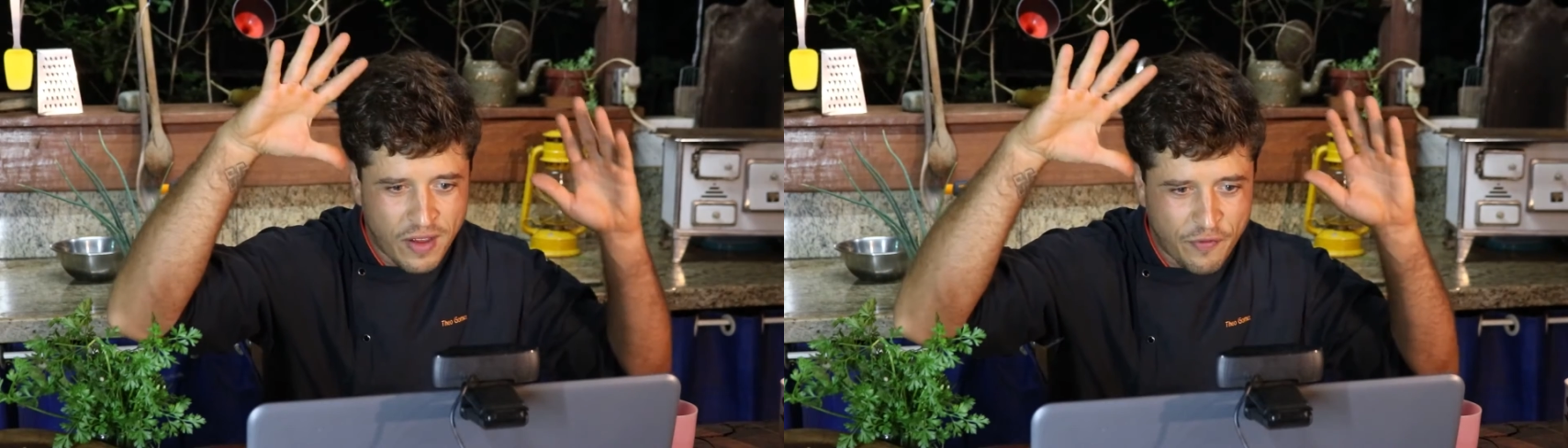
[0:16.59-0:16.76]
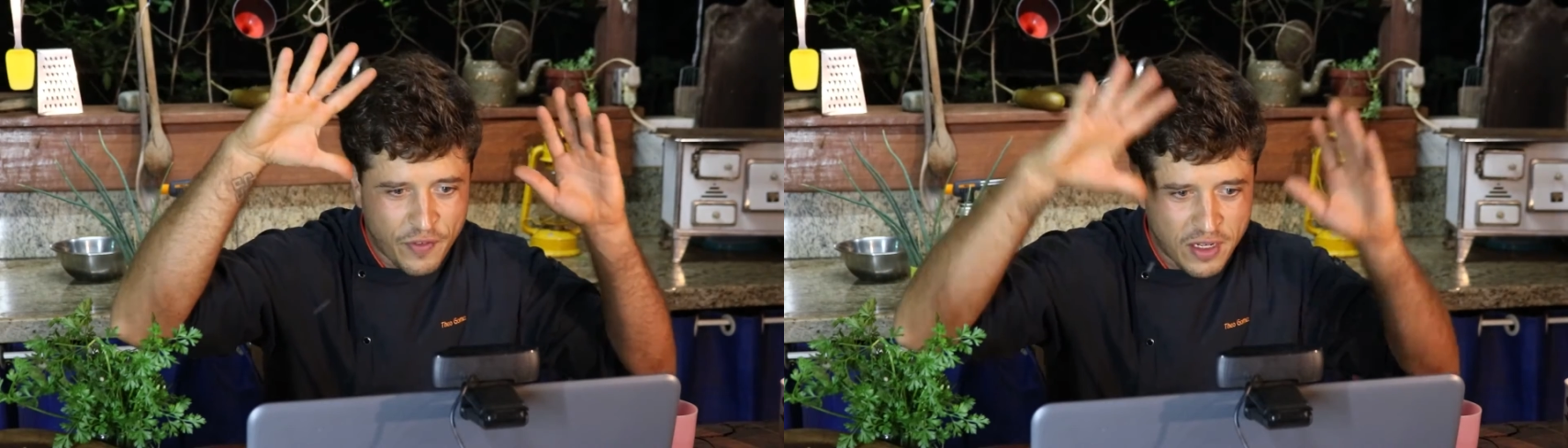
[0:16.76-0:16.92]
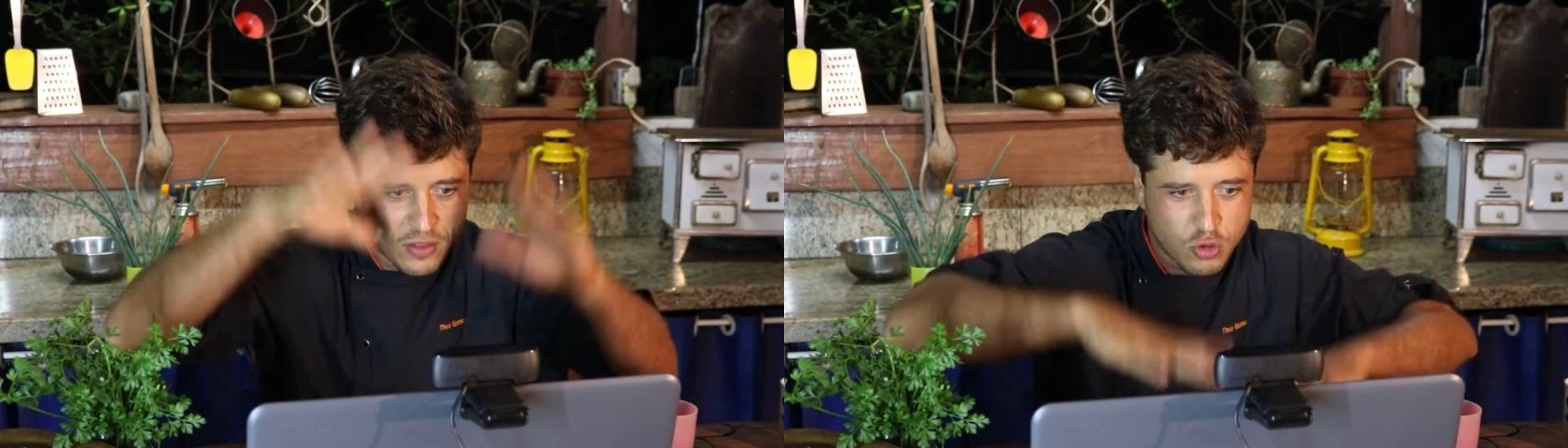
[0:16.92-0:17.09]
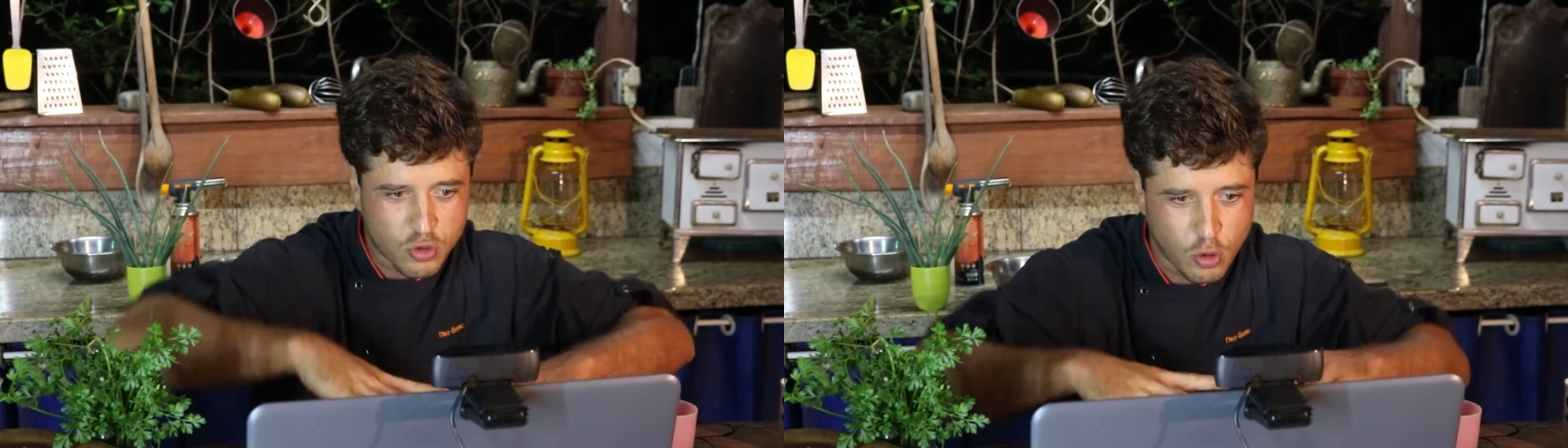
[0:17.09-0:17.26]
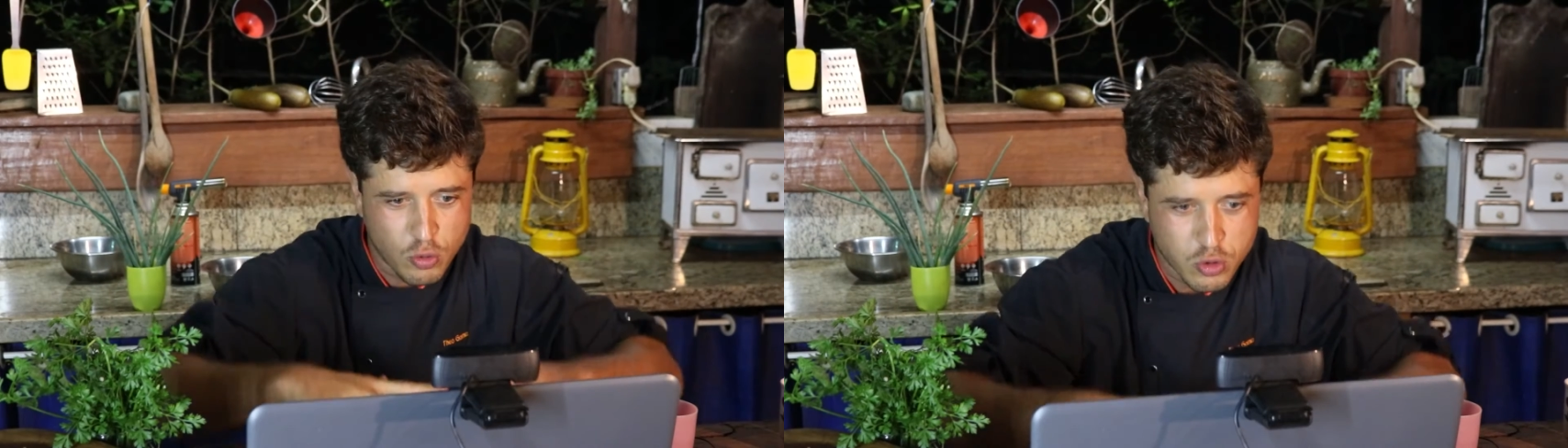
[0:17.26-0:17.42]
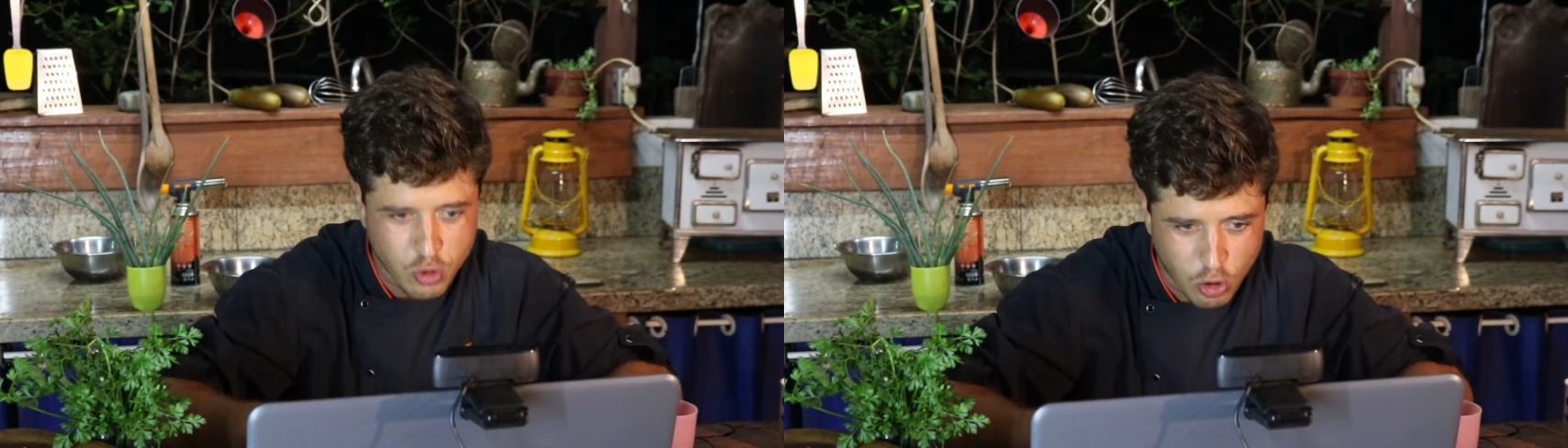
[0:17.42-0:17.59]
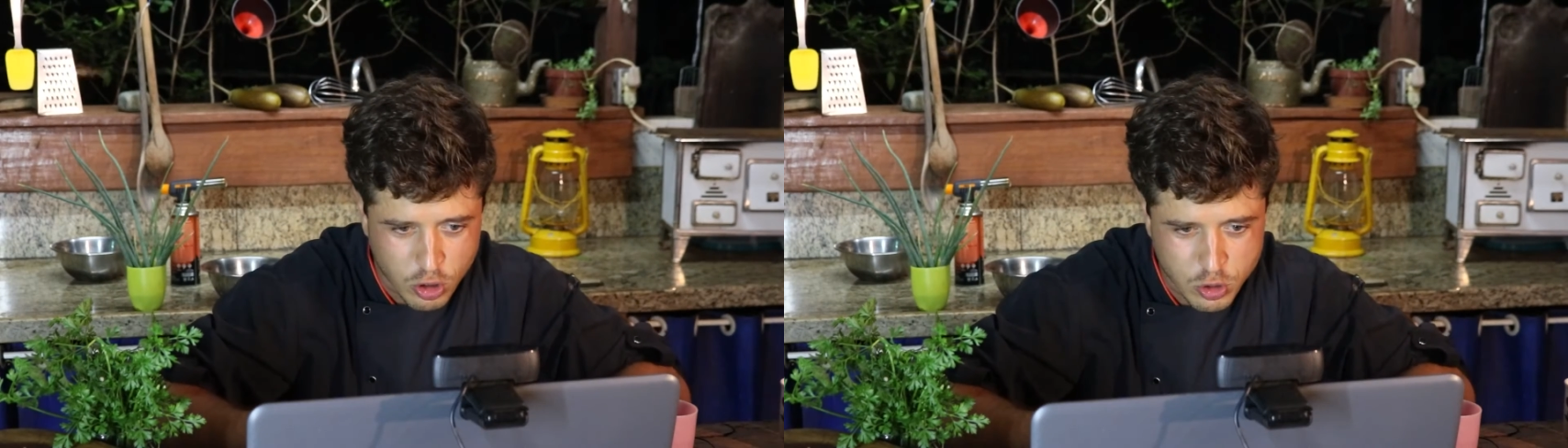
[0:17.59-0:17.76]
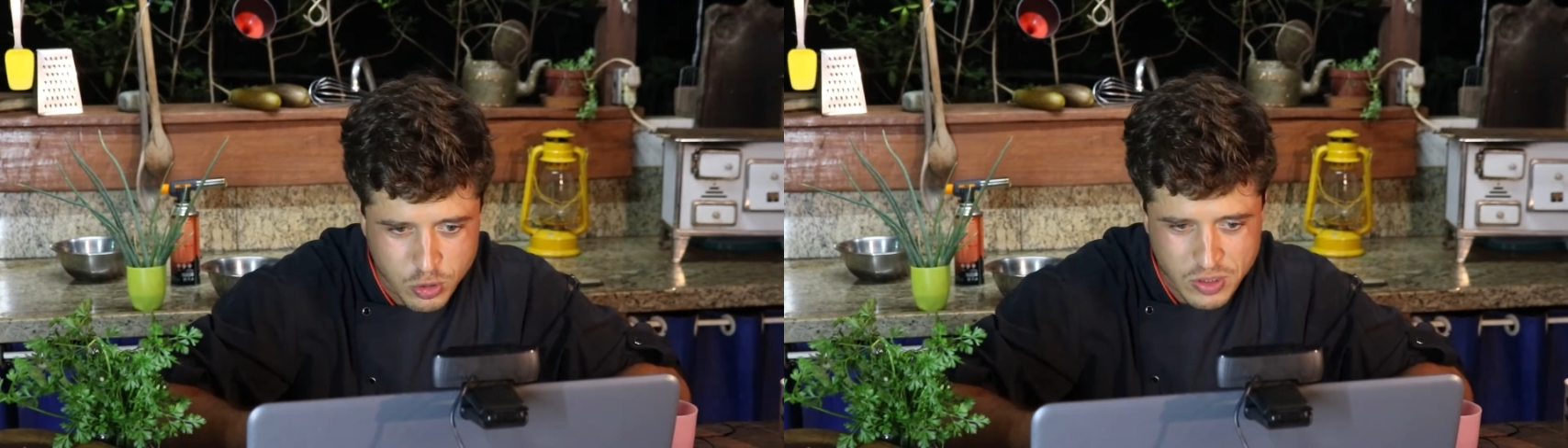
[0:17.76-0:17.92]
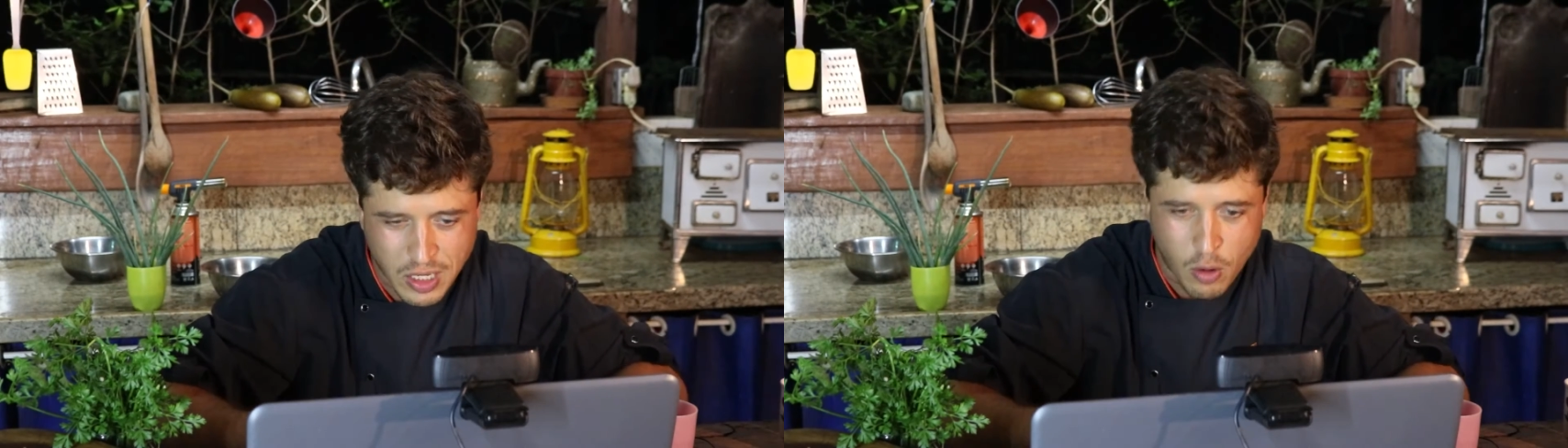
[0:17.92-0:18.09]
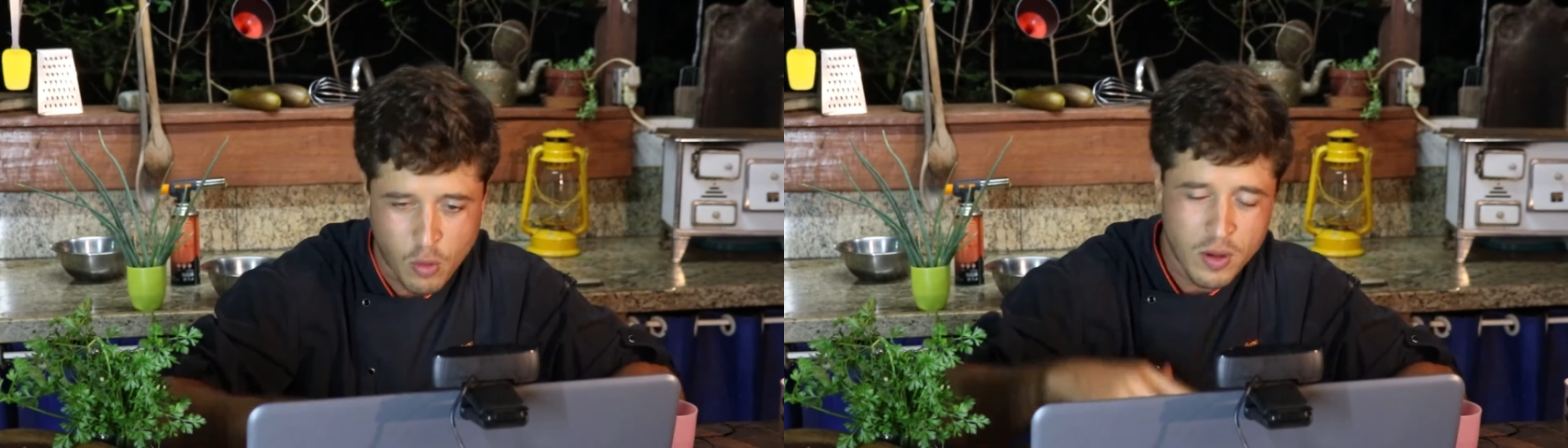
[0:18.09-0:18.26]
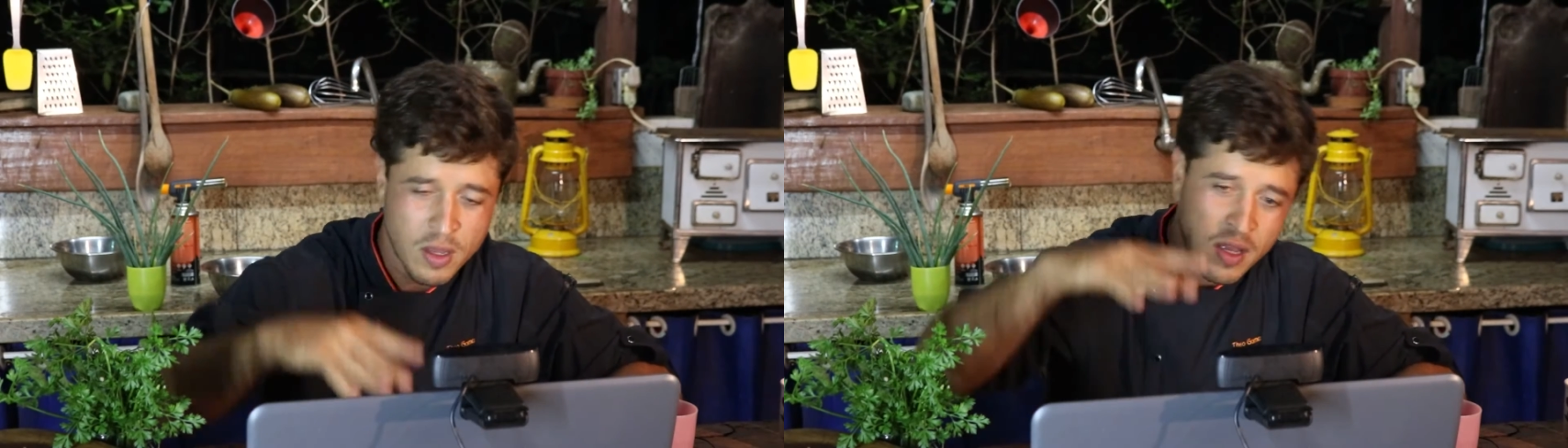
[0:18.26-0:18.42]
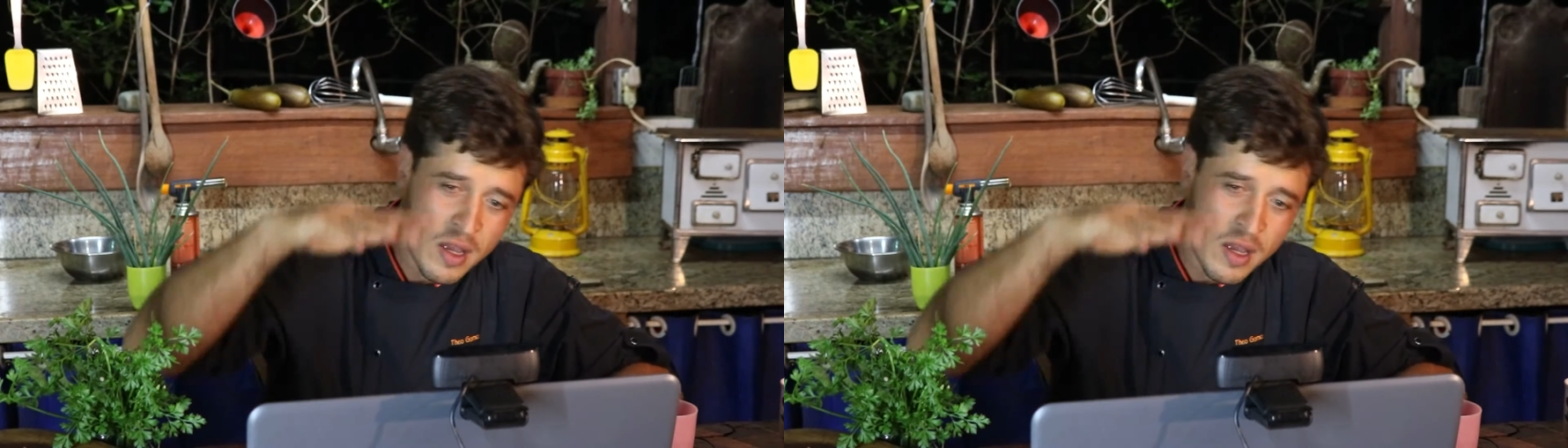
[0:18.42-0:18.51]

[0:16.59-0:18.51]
vai ficando só o sódio, o sal.